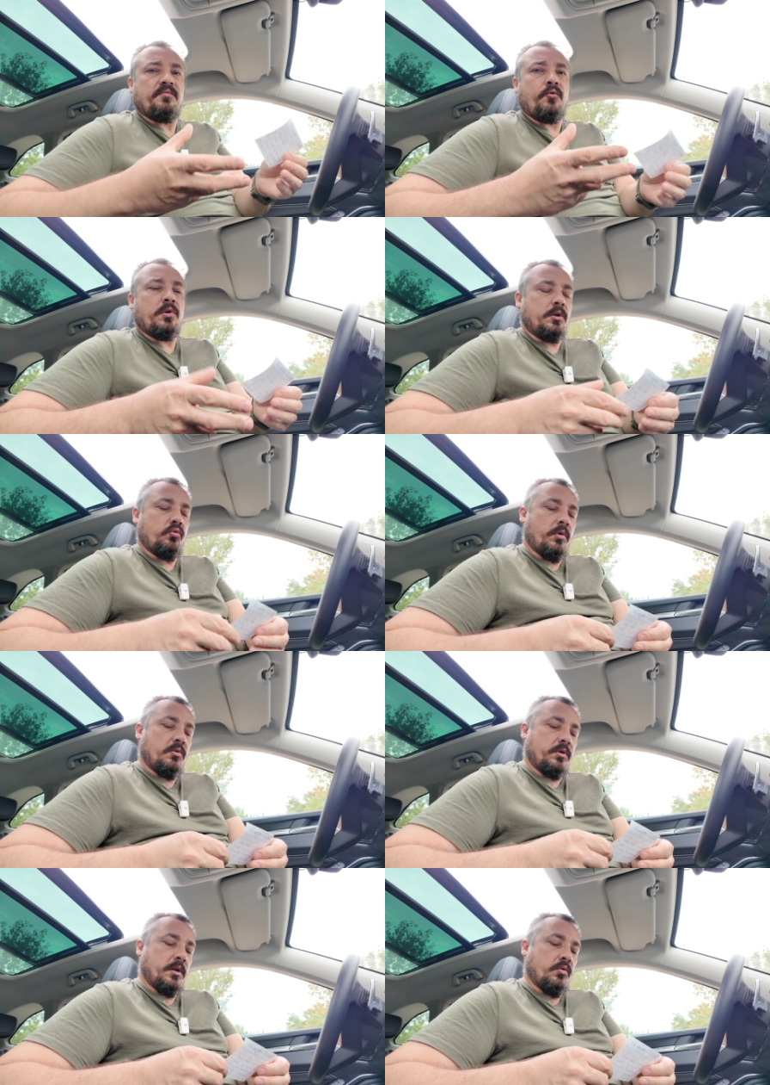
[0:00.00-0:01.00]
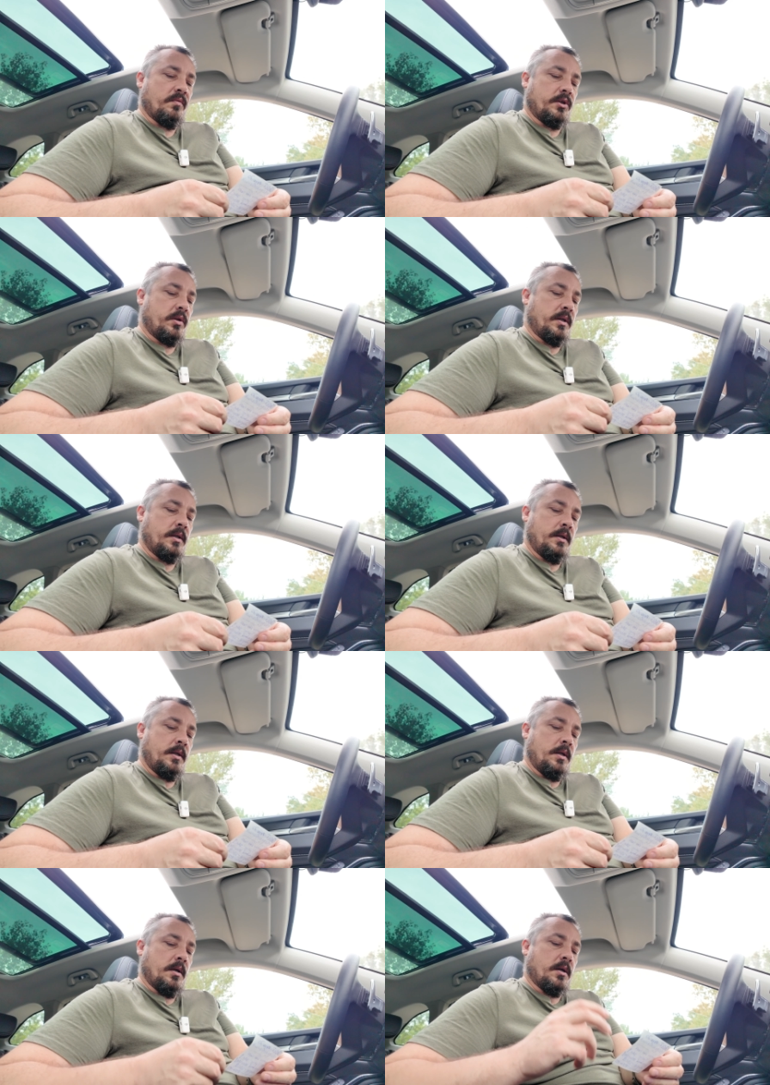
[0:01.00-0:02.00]
фурнитура установочная.
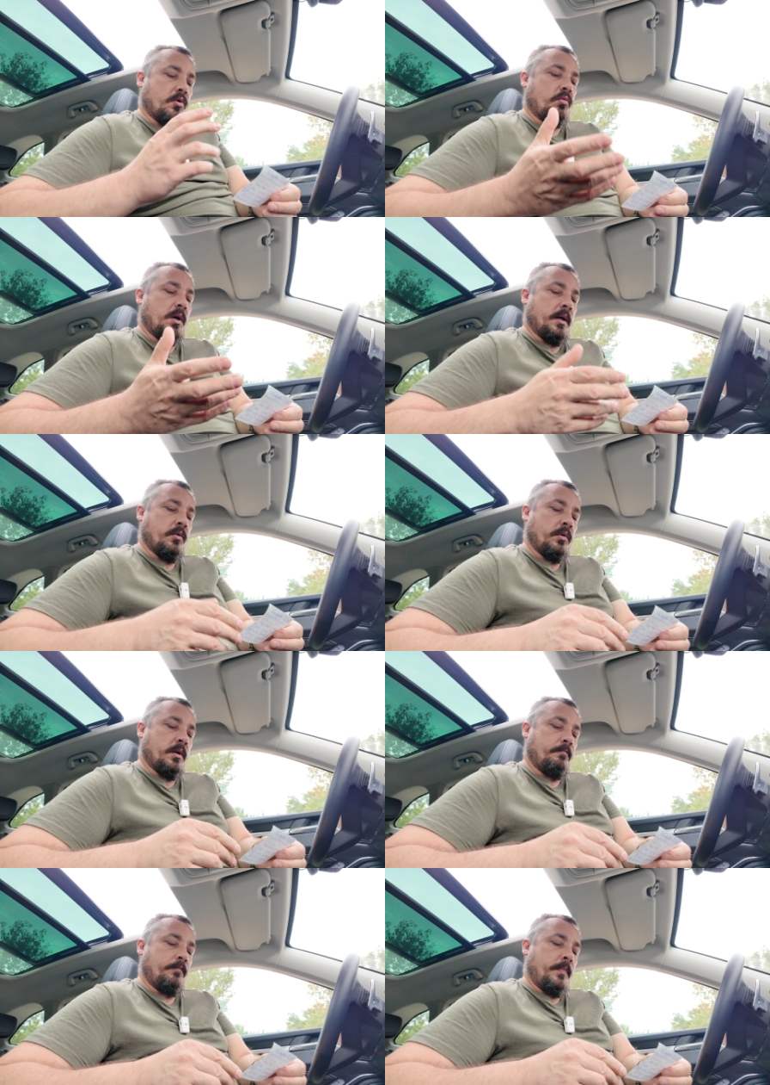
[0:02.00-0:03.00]
Округляю я.